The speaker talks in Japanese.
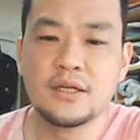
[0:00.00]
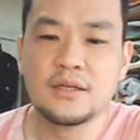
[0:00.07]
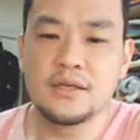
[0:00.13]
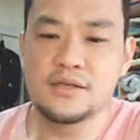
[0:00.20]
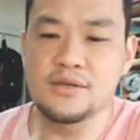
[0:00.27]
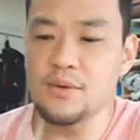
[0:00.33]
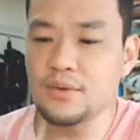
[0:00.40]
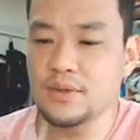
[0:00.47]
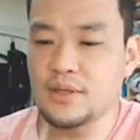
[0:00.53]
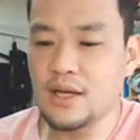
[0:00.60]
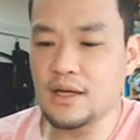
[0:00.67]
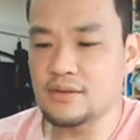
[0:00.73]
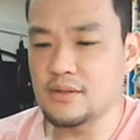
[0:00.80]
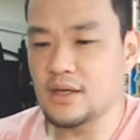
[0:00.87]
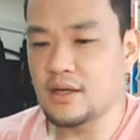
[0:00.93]
で、忖
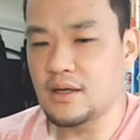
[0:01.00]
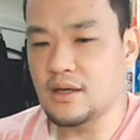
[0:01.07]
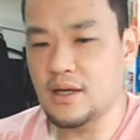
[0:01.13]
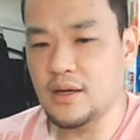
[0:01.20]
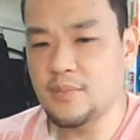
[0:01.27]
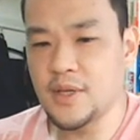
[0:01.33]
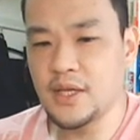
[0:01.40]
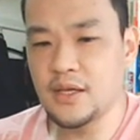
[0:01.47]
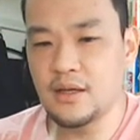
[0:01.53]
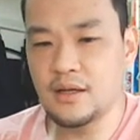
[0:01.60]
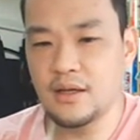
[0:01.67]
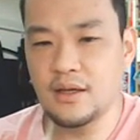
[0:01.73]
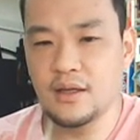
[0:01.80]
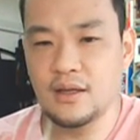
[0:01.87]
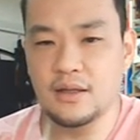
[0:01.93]
度だから命
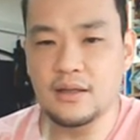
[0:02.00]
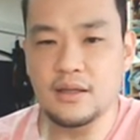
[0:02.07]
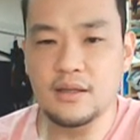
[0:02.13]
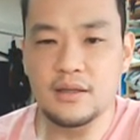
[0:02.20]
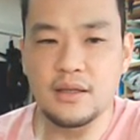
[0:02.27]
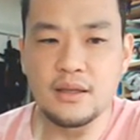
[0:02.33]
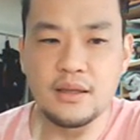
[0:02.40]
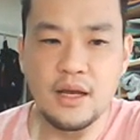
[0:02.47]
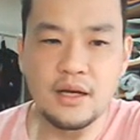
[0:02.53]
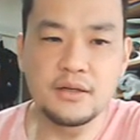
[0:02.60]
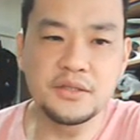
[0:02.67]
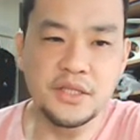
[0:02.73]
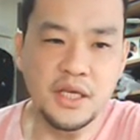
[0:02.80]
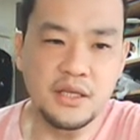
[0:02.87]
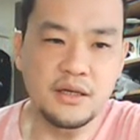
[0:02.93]
令なんてなく
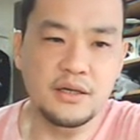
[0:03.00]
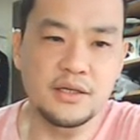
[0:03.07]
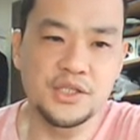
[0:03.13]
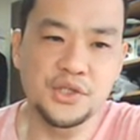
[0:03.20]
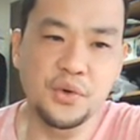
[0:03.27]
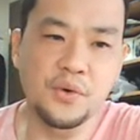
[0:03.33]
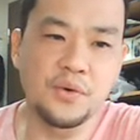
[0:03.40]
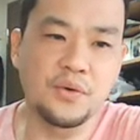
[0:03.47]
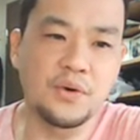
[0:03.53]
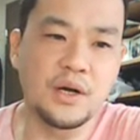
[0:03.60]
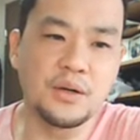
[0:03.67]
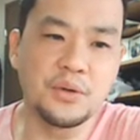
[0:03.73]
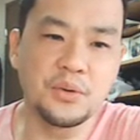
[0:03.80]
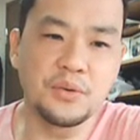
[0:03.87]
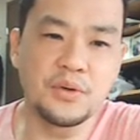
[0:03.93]
て、だから証拠が
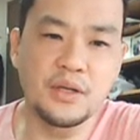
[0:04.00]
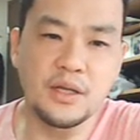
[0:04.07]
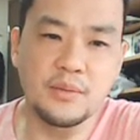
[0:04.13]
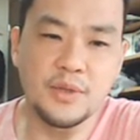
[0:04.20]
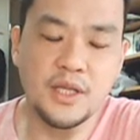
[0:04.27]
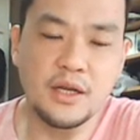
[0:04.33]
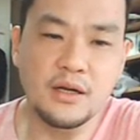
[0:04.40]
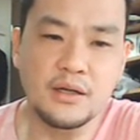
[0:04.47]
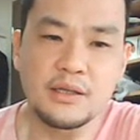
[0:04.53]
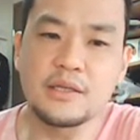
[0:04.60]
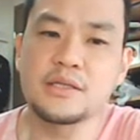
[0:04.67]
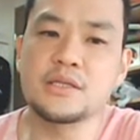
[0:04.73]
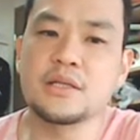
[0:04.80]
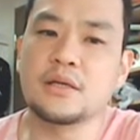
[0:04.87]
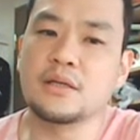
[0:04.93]
残らないみたいな
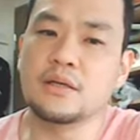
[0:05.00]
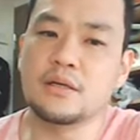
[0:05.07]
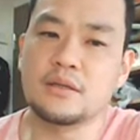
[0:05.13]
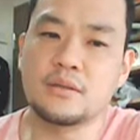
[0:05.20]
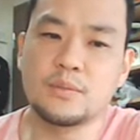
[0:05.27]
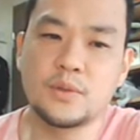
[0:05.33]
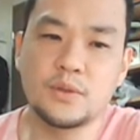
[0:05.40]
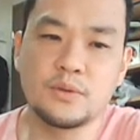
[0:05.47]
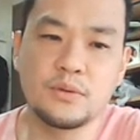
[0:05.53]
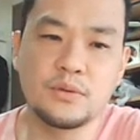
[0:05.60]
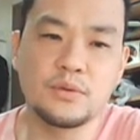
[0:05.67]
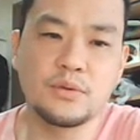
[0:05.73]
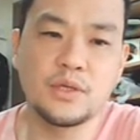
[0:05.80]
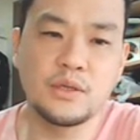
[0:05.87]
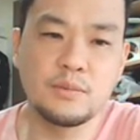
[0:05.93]
形なんだけれども、この
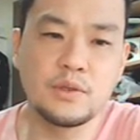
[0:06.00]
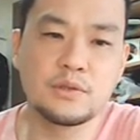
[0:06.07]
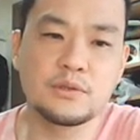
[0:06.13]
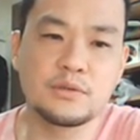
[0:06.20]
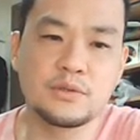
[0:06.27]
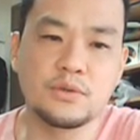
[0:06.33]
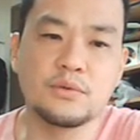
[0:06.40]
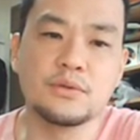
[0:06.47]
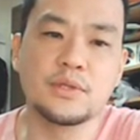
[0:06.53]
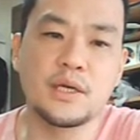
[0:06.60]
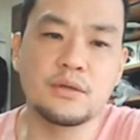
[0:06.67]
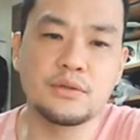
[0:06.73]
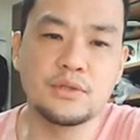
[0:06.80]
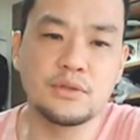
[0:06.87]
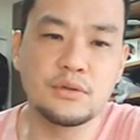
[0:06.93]
時もその忖
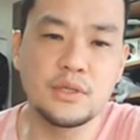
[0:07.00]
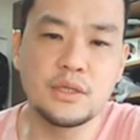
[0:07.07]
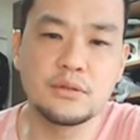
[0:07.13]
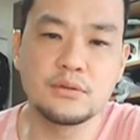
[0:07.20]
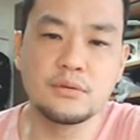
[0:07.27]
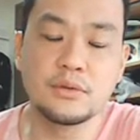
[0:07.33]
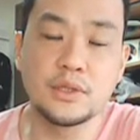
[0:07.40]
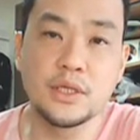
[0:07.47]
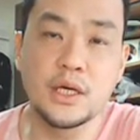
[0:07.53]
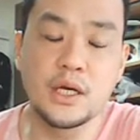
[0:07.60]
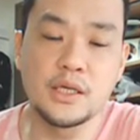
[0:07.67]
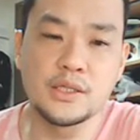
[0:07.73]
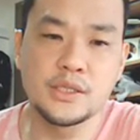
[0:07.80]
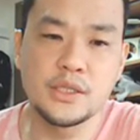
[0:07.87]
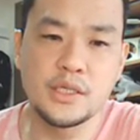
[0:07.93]
度によって軍を批
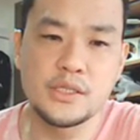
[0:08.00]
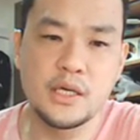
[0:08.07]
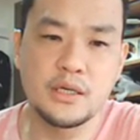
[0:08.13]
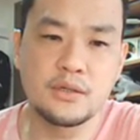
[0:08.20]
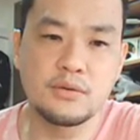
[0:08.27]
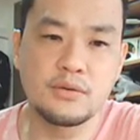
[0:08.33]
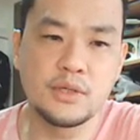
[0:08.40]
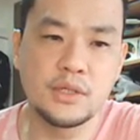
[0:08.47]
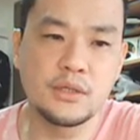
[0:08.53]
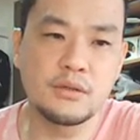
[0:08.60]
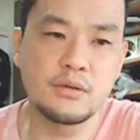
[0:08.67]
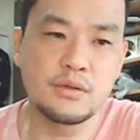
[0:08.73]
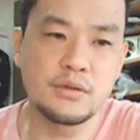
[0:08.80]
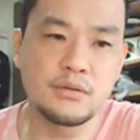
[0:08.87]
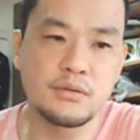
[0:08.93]
判した斎藤議員
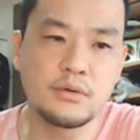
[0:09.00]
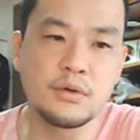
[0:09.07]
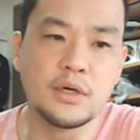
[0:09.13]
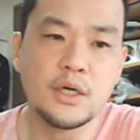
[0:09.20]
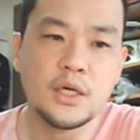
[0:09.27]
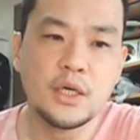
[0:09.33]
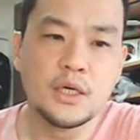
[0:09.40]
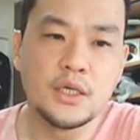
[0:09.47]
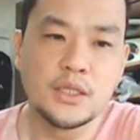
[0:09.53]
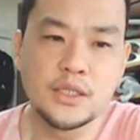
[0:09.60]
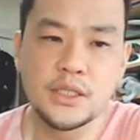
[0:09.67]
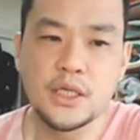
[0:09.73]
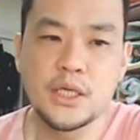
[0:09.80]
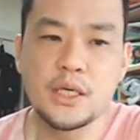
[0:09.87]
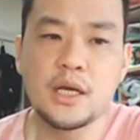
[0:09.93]
という人を、
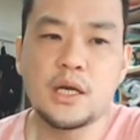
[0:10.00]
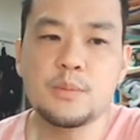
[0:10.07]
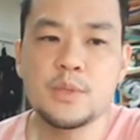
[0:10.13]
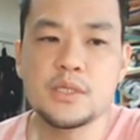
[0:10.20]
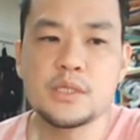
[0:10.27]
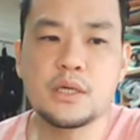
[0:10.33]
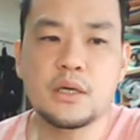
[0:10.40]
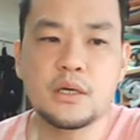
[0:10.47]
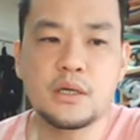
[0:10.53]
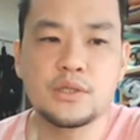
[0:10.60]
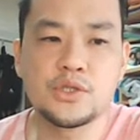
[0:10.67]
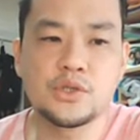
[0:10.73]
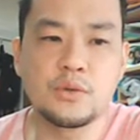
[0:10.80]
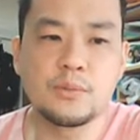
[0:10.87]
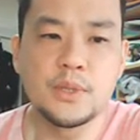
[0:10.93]
議会自らが
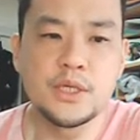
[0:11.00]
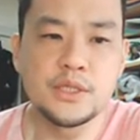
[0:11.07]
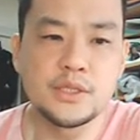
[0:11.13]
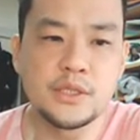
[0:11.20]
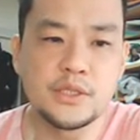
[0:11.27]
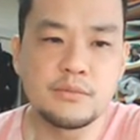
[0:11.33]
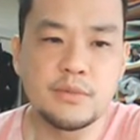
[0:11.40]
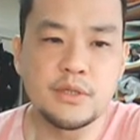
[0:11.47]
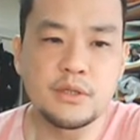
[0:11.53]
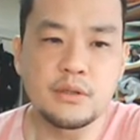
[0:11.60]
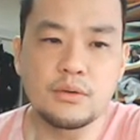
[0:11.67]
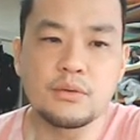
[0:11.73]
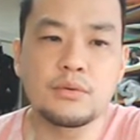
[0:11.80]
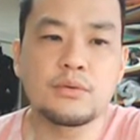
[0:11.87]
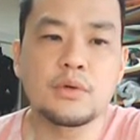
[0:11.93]
除名してしまった
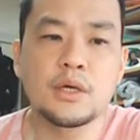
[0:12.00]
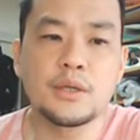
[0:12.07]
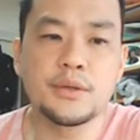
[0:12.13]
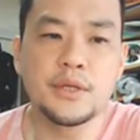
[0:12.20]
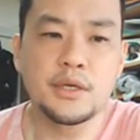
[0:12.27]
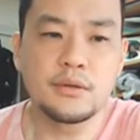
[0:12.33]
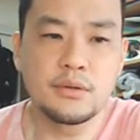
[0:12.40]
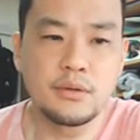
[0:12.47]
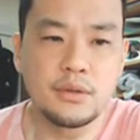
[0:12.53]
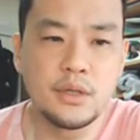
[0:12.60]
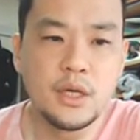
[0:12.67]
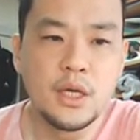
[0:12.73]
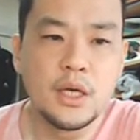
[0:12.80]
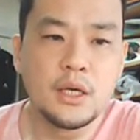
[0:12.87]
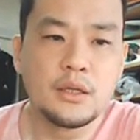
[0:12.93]
ということがあったよと。
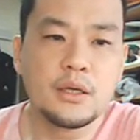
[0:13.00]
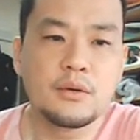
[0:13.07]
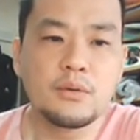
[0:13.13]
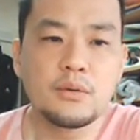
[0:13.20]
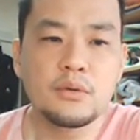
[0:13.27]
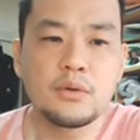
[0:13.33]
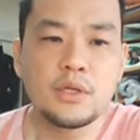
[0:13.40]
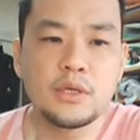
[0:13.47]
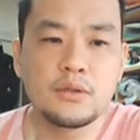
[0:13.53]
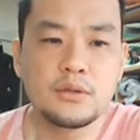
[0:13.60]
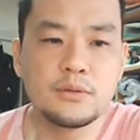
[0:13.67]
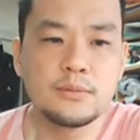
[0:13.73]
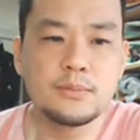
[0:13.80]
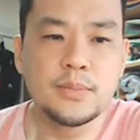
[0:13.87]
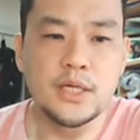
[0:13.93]
で、この時
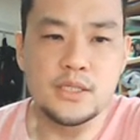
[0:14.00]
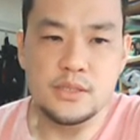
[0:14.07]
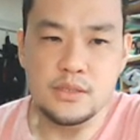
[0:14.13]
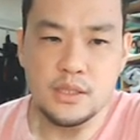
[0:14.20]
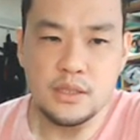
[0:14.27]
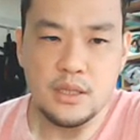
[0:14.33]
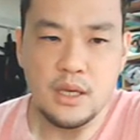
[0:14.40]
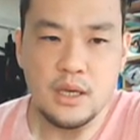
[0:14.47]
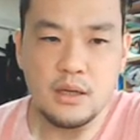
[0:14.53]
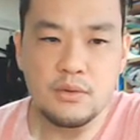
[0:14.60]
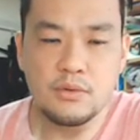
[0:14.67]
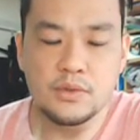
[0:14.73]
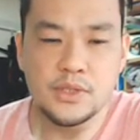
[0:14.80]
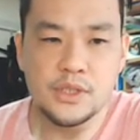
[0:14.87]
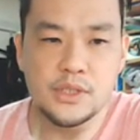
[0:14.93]
軍閥に抵
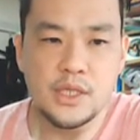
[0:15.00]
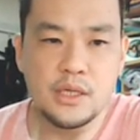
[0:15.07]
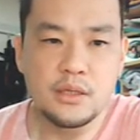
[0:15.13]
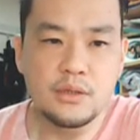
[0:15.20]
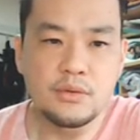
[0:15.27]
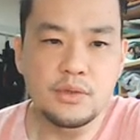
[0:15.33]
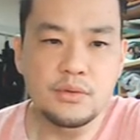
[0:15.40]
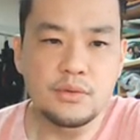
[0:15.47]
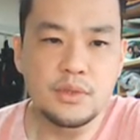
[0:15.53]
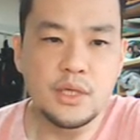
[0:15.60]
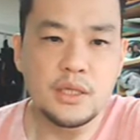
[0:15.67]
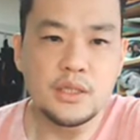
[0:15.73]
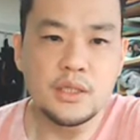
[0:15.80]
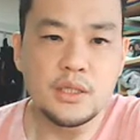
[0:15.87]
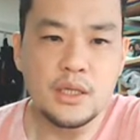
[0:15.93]
抗し、選挙に訴
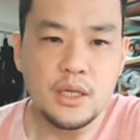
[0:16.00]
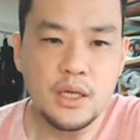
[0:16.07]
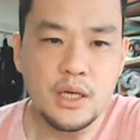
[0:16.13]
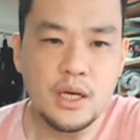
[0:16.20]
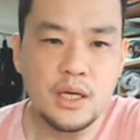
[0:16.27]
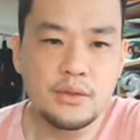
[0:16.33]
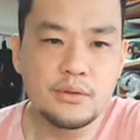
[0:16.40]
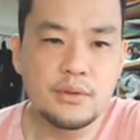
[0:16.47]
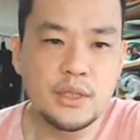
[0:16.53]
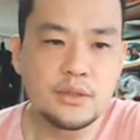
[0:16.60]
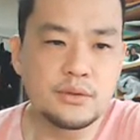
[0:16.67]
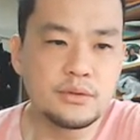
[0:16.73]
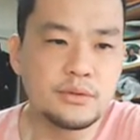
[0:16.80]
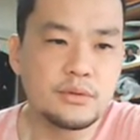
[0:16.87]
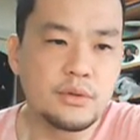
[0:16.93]
えていたら、あるいは
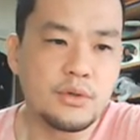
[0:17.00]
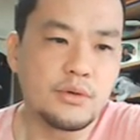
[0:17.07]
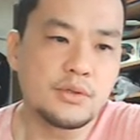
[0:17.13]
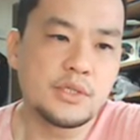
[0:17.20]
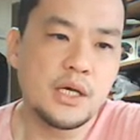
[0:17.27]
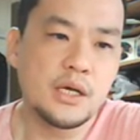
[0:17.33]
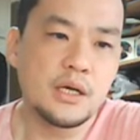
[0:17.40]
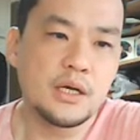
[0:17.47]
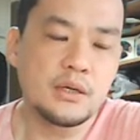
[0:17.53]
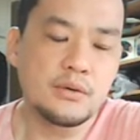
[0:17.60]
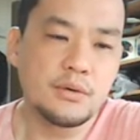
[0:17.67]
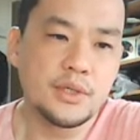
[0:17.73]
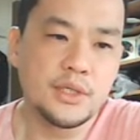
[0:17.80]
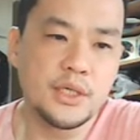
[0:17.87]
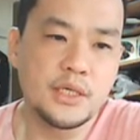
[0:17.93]
軍の予算案
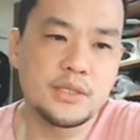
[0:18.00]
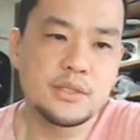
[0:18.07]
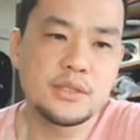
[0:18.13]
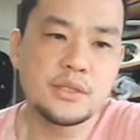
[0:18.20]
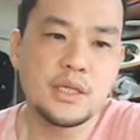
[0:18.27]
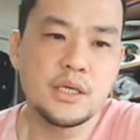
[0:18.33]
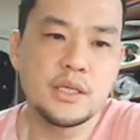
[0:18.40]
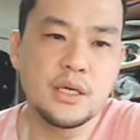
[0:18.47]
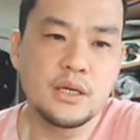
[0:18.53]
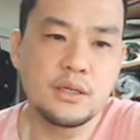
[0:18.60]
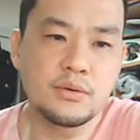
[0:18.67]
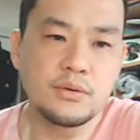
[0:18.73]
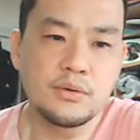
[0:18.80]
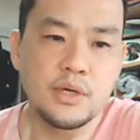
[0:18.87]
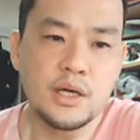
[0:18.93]
を否決していたら
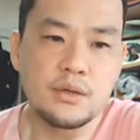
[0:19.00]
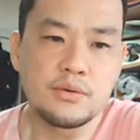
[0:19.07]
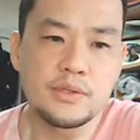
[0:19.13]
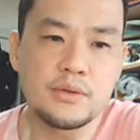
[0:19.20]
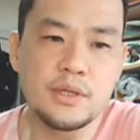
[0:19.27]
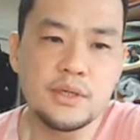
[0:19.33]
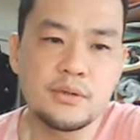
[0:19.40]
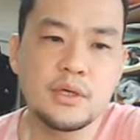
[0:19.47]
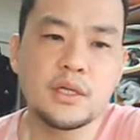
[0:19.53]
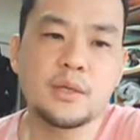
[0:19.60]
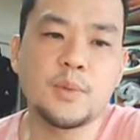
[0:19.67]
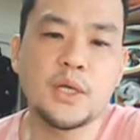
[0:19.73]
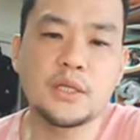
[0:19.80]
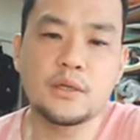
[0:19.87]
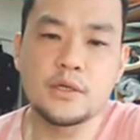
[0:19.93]
という可能性はいくらで
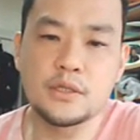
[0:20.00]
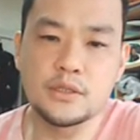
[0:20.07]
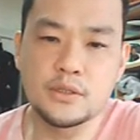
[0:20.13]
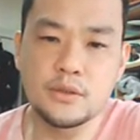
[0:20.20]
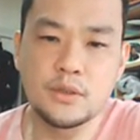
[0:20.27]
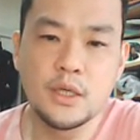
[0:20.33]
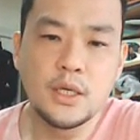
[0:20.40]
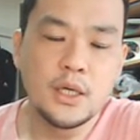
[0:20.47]
もあったわけですよ。